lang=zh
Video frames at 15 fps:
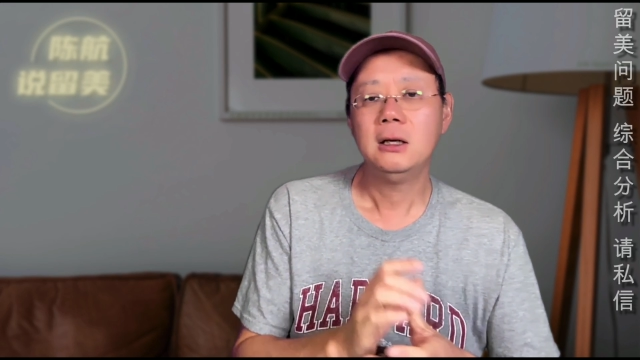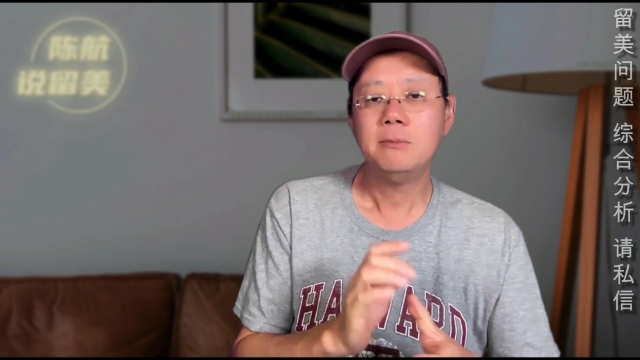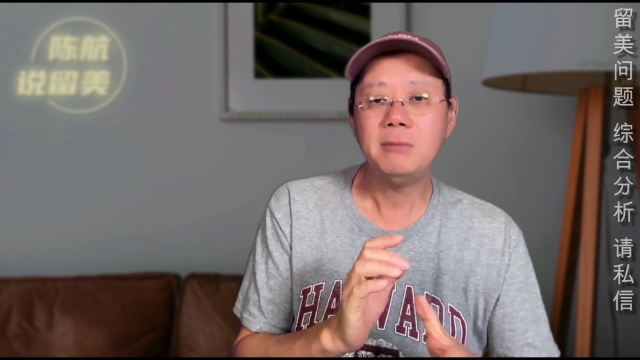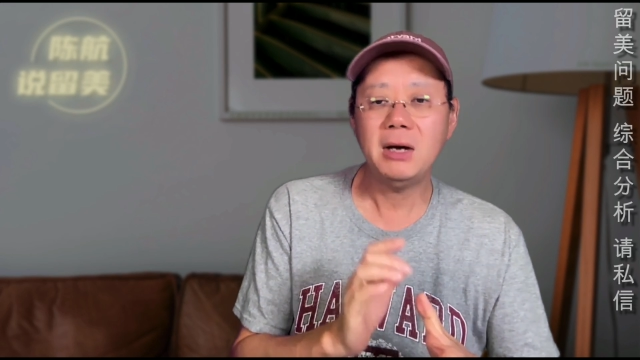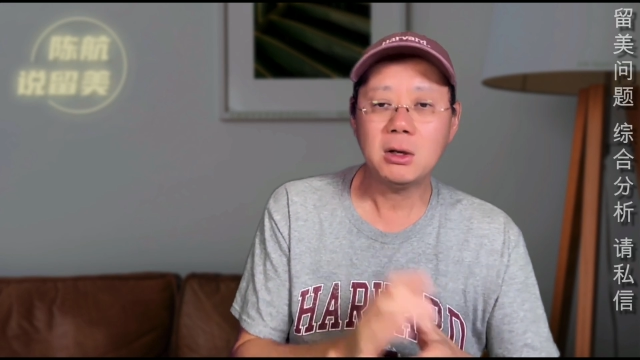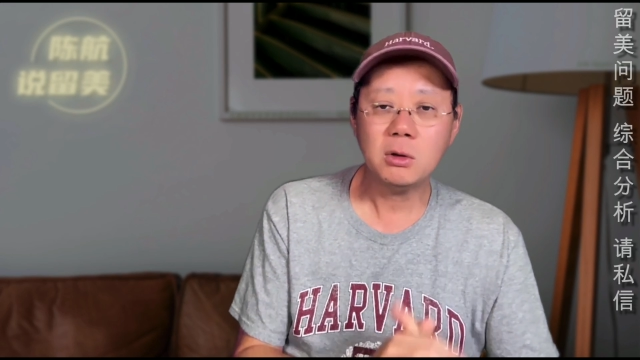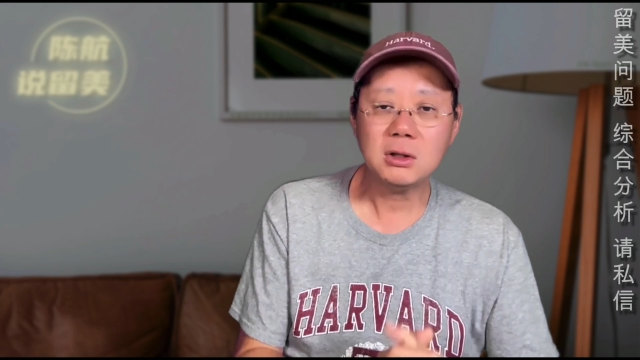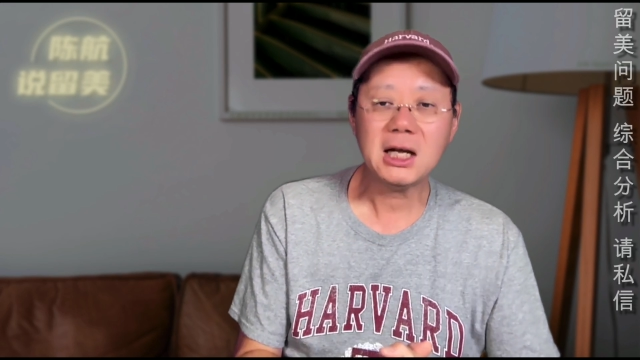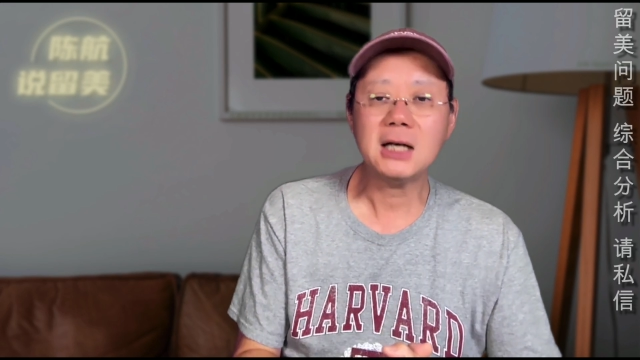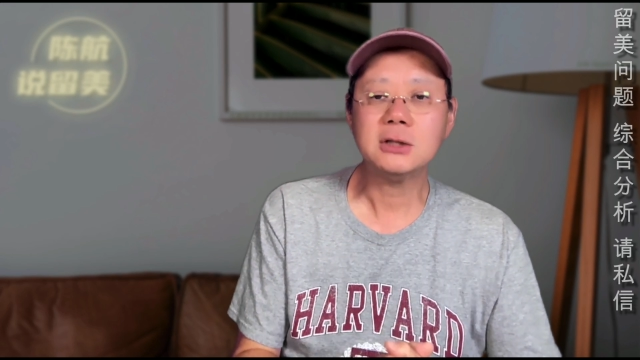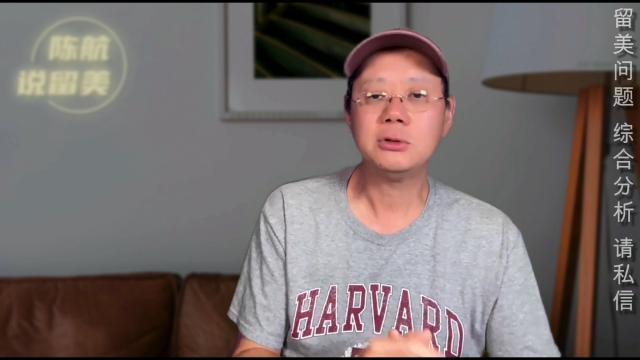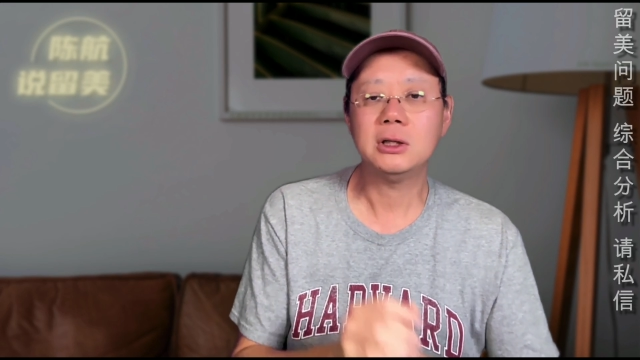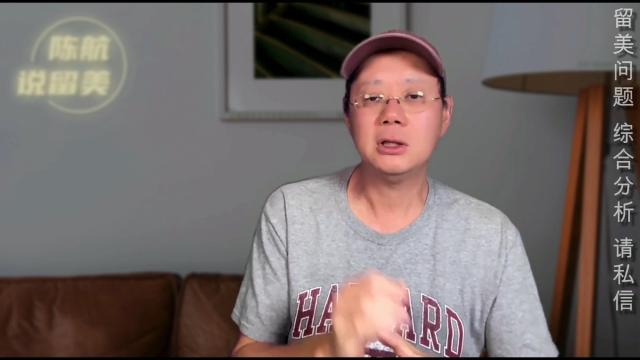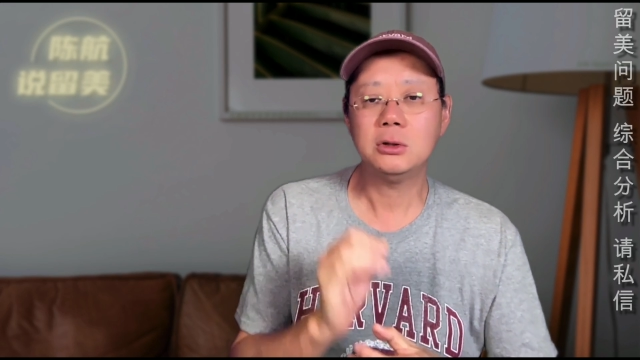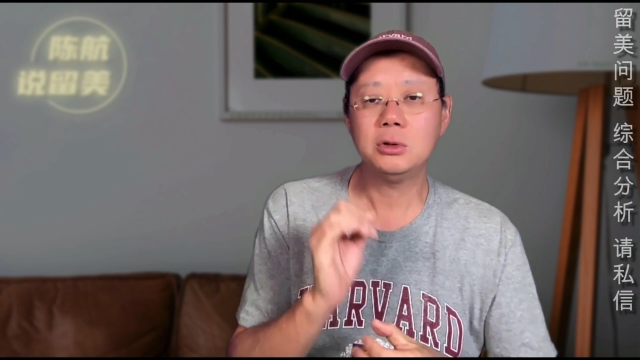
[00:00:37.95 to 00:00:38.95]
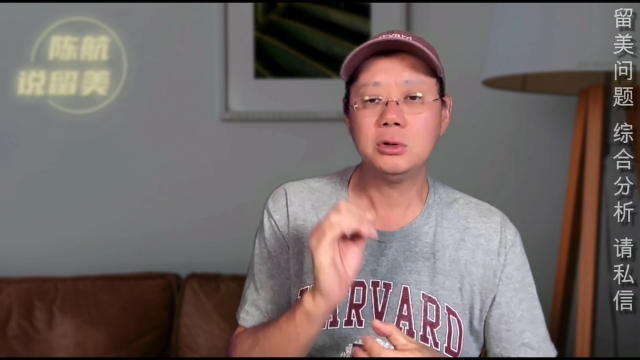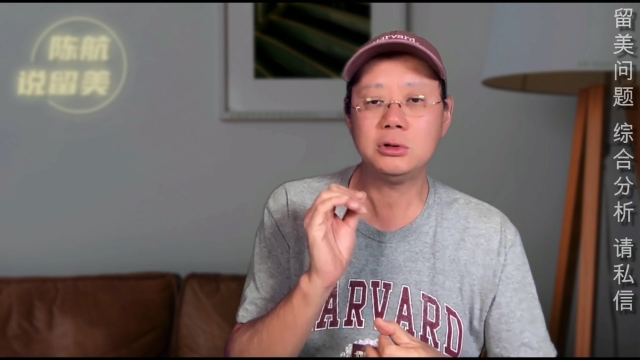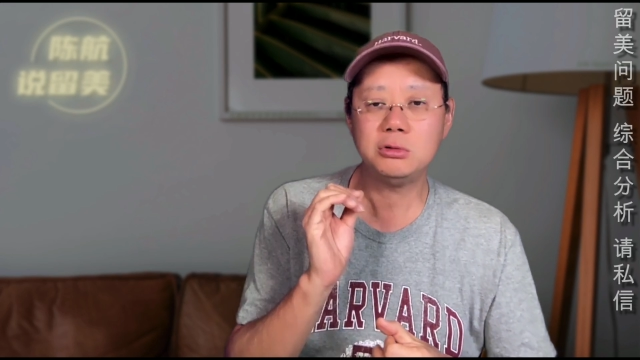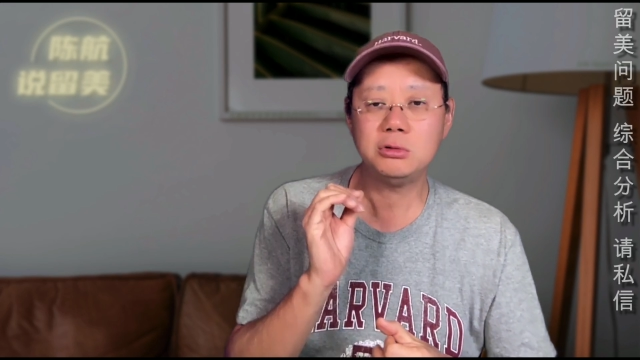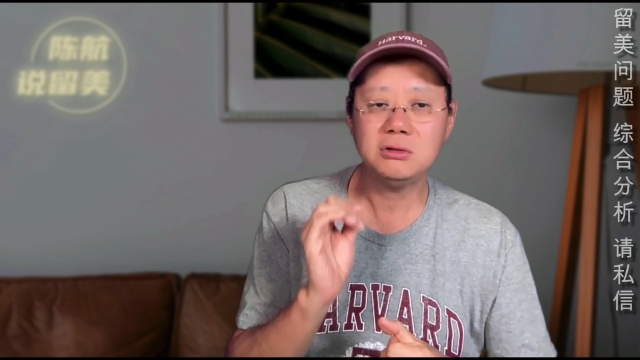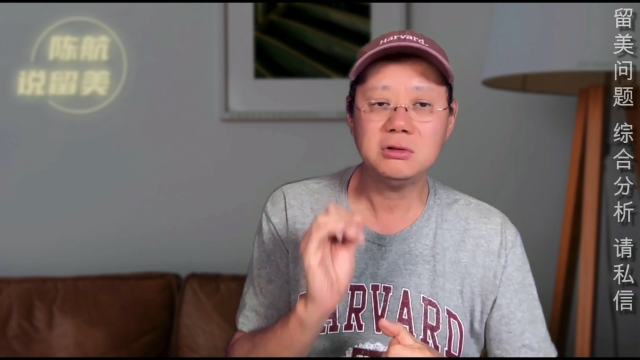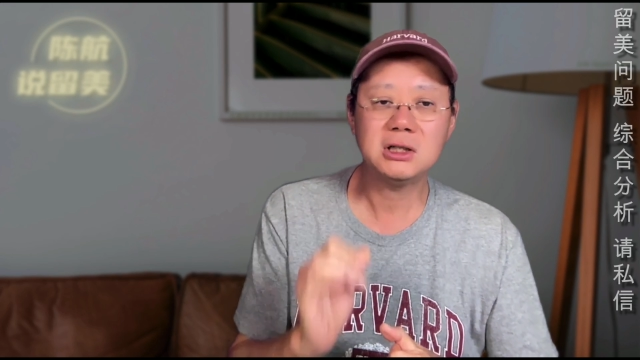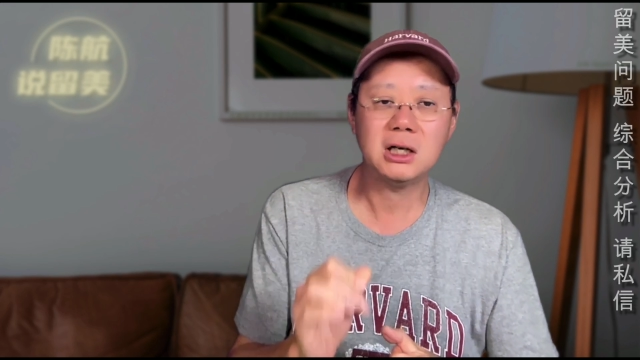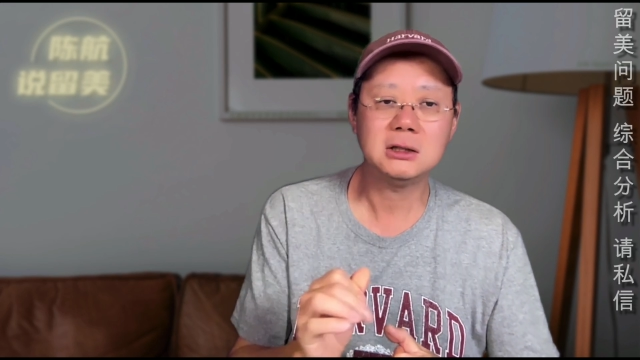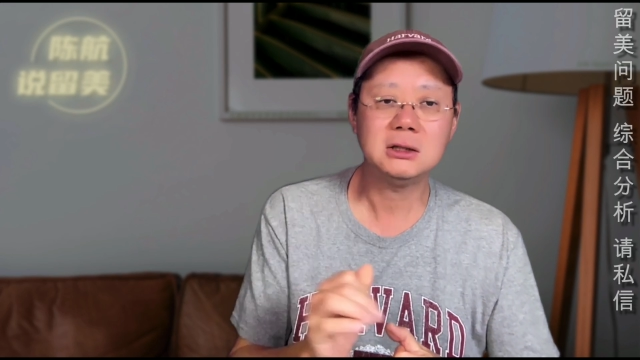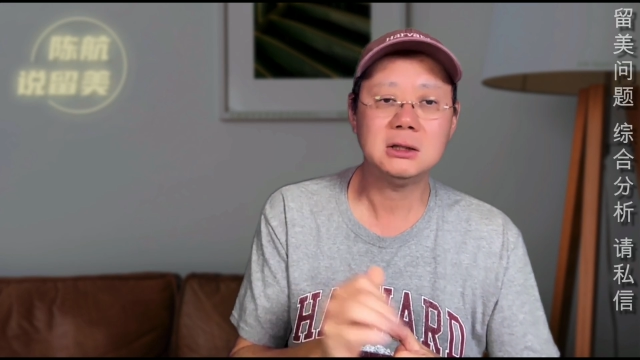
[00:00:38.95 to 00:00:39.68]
美国大学呢，对学术诚